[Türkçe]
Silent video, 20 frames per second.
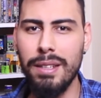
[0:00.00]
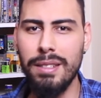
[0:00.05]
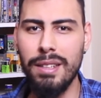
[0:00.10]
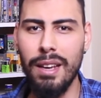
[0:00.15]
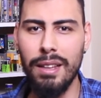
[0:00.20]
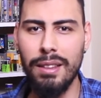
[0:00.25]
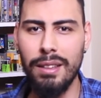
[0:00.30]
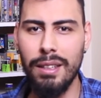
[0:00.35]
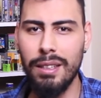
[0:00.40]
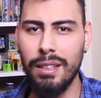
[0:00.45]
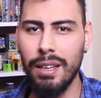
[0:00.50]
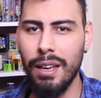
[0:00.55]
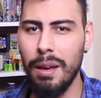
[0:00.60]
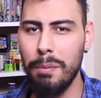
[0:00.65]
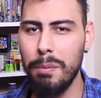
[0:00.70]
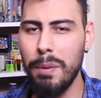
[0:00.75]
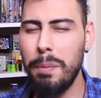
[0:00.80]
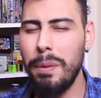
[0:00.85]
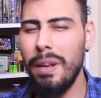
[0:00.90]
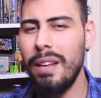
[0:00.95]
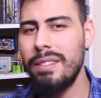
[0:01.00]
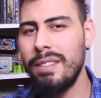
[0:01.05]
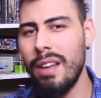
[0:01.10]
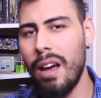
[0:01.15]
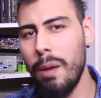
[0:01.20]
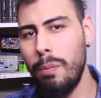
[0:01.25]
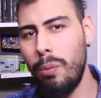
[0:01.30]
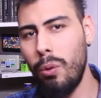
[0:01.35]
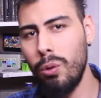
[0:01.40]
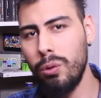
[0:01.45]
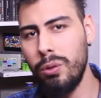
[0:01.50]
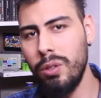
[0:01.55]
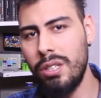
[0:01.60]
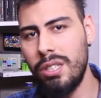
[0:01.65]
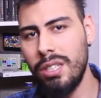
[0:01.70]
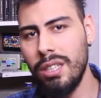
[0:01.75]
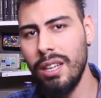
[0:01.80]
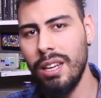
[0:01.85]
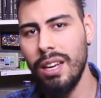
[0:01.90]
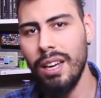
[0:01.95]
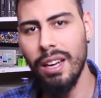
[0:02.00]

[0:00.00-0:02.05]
saatlik bir pile sahip olduğu için